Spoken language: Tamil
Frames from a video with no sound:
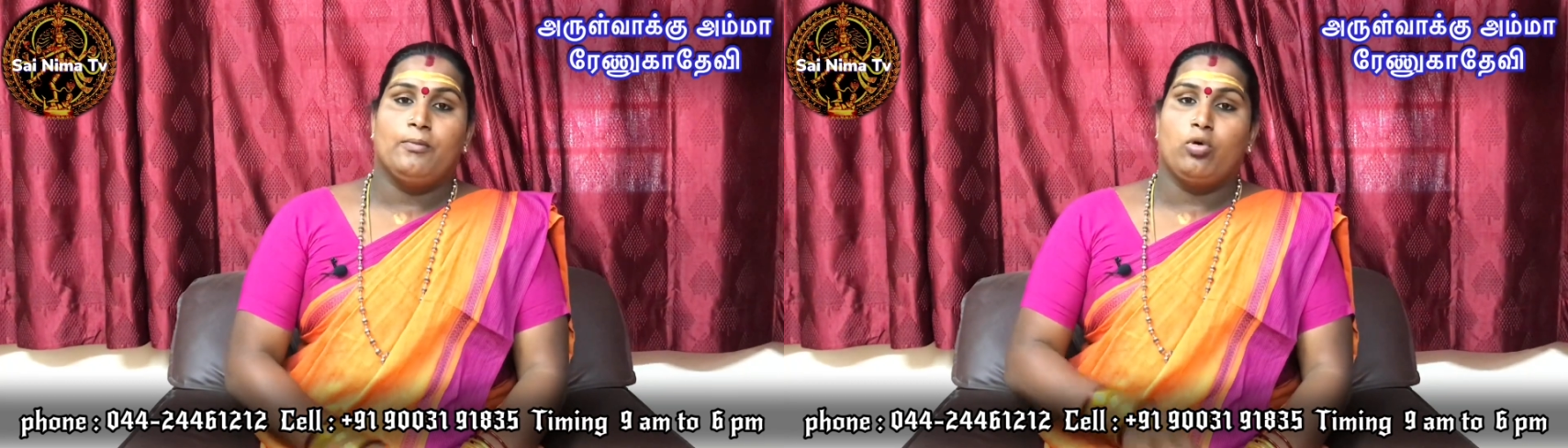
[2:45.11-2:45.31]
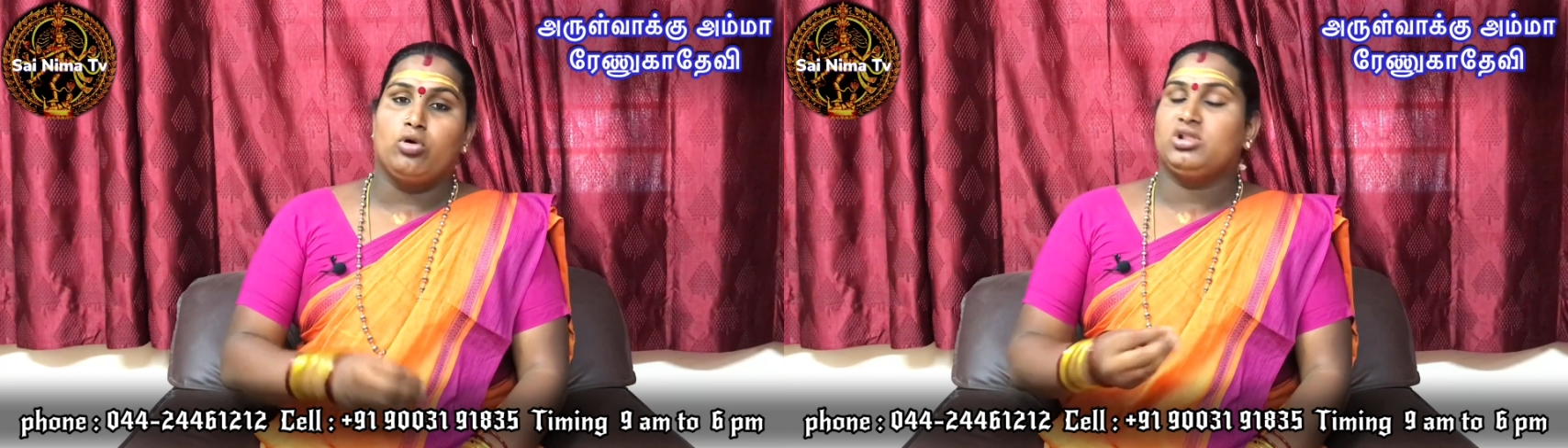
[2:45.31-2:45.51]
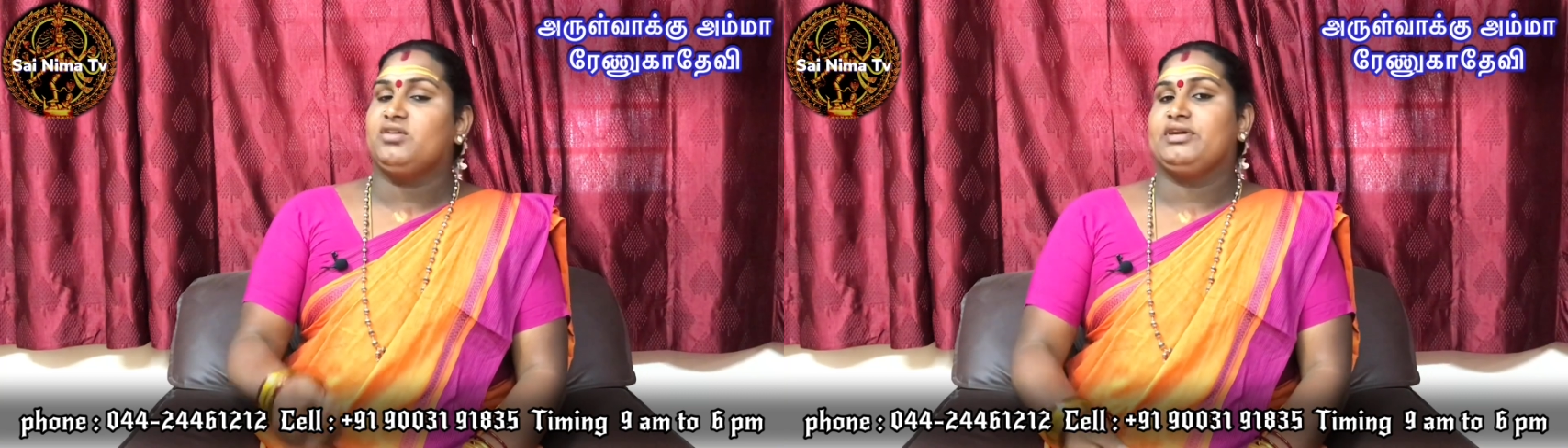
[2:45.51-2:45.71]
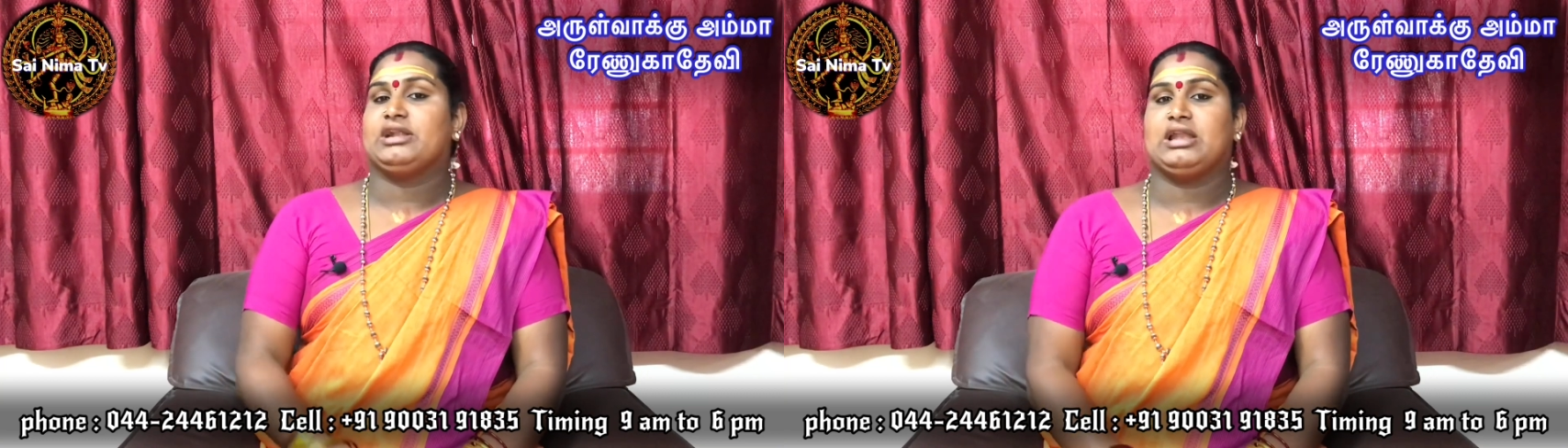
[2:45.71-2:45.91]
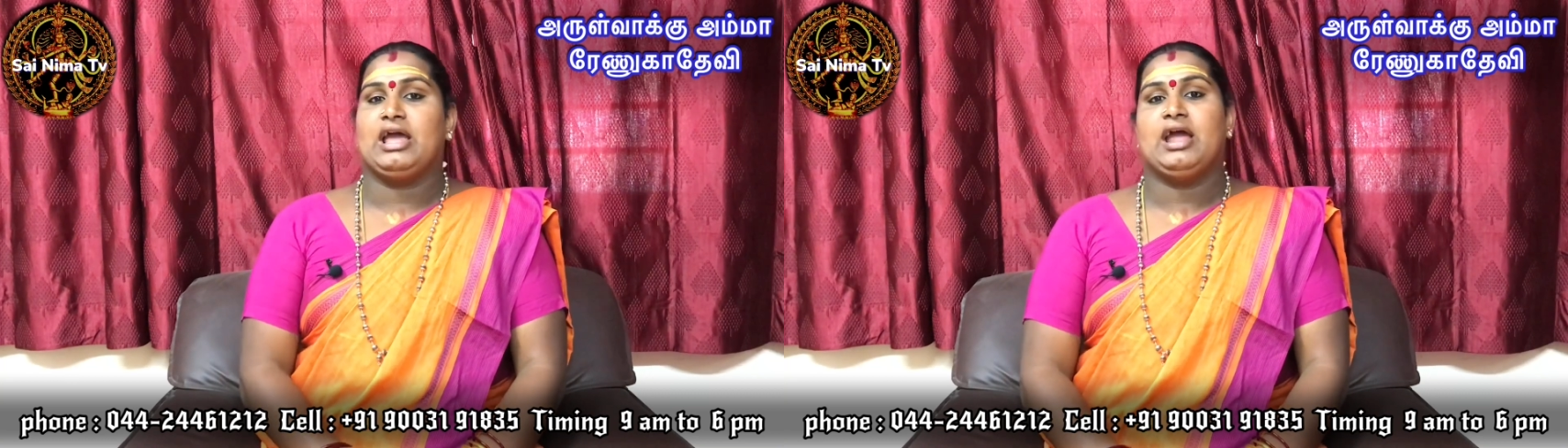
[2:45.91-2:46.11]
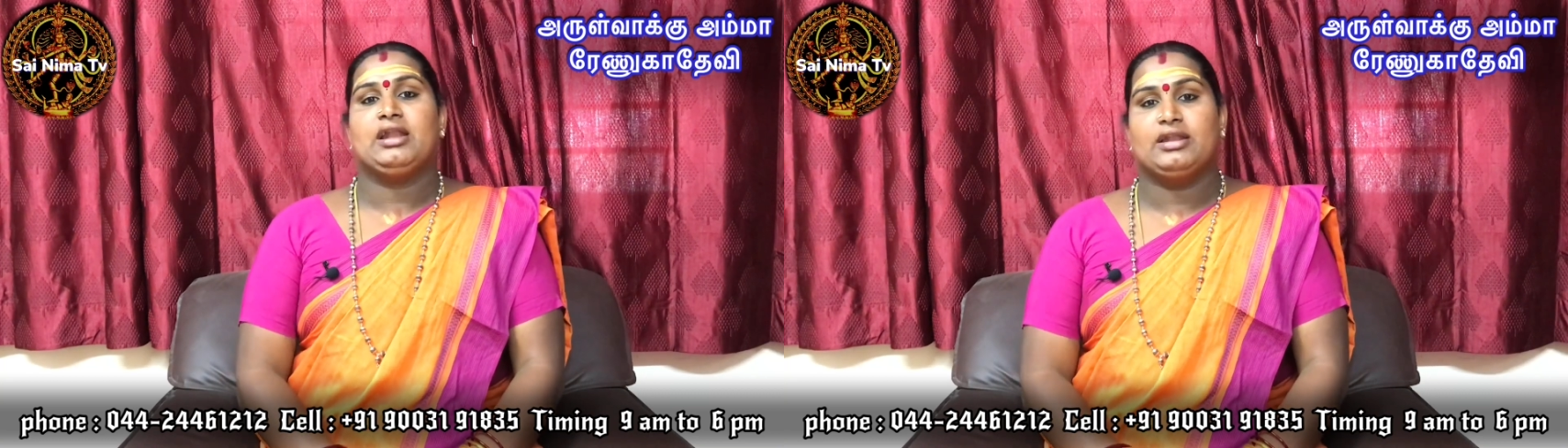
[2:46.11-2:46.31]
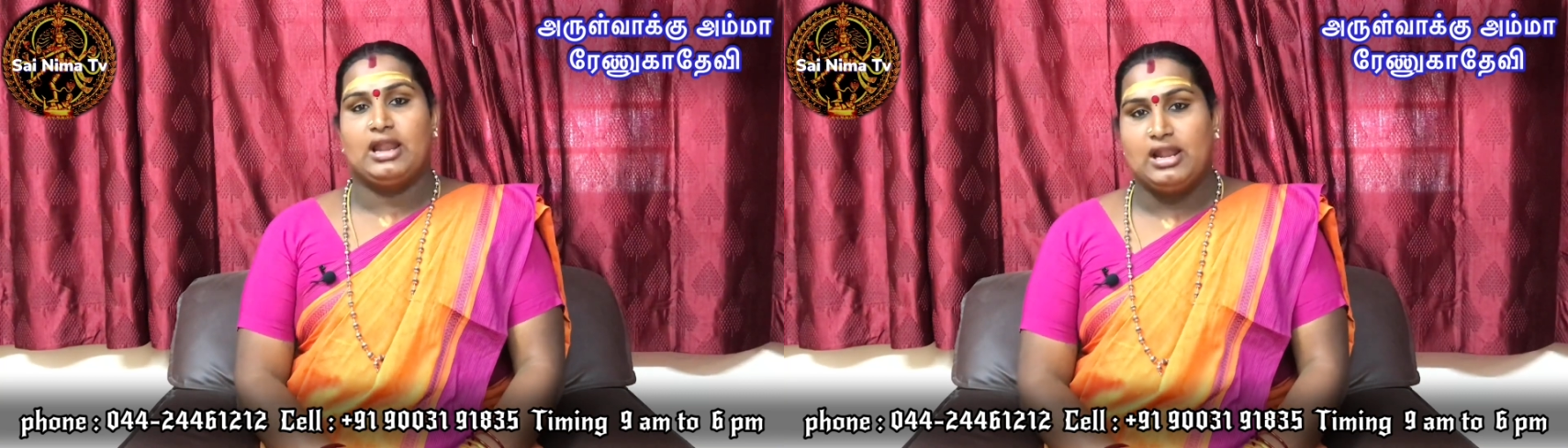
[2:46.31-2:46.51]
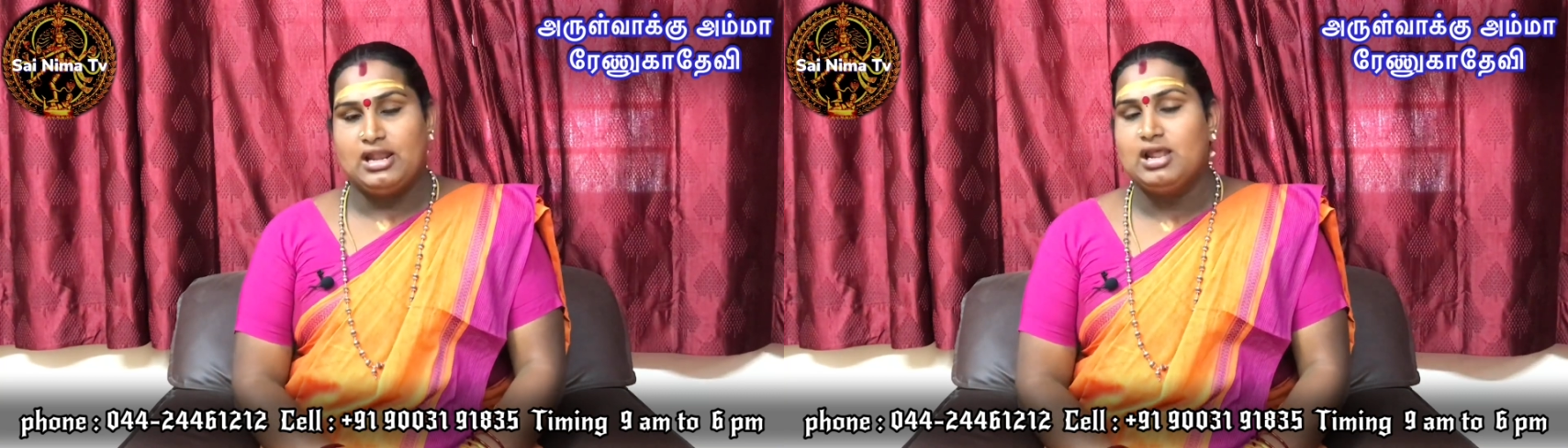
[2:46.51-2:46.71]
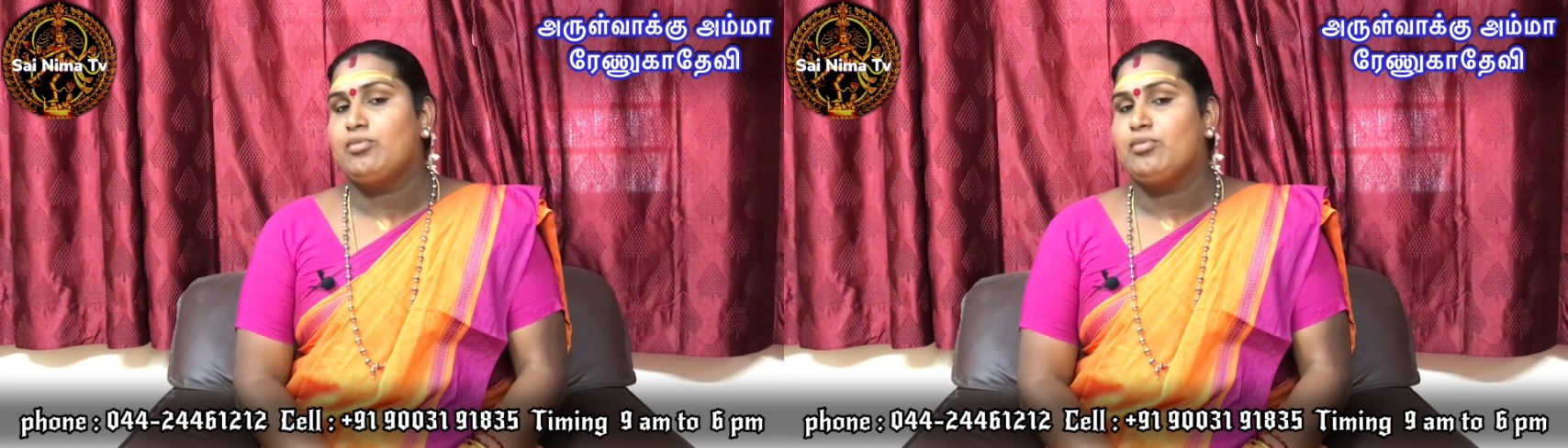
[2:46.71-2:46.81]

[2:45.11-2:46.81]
புகுந்த வீட்டில் நல்ல